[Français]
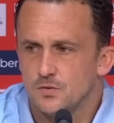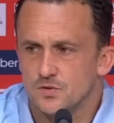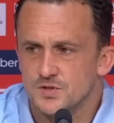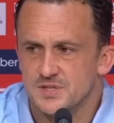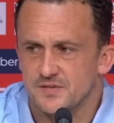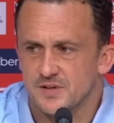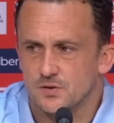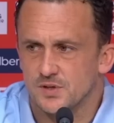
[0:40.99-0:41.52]
On
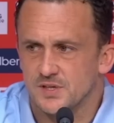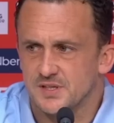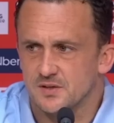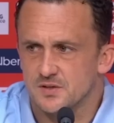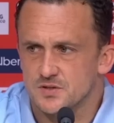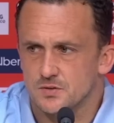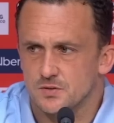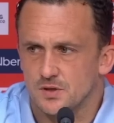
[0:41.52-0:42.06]
savait qu'on était
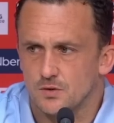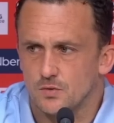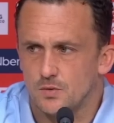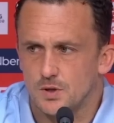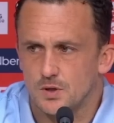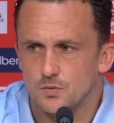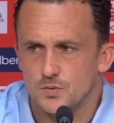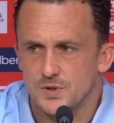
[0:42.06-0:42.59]
dans un
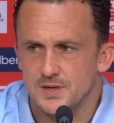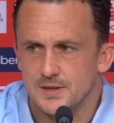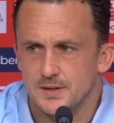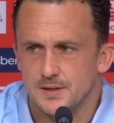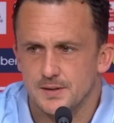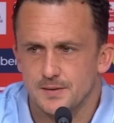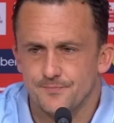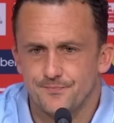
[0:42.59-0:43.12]
endroit où il
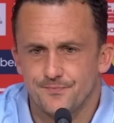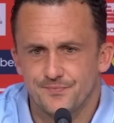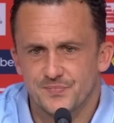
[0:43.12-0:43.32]
est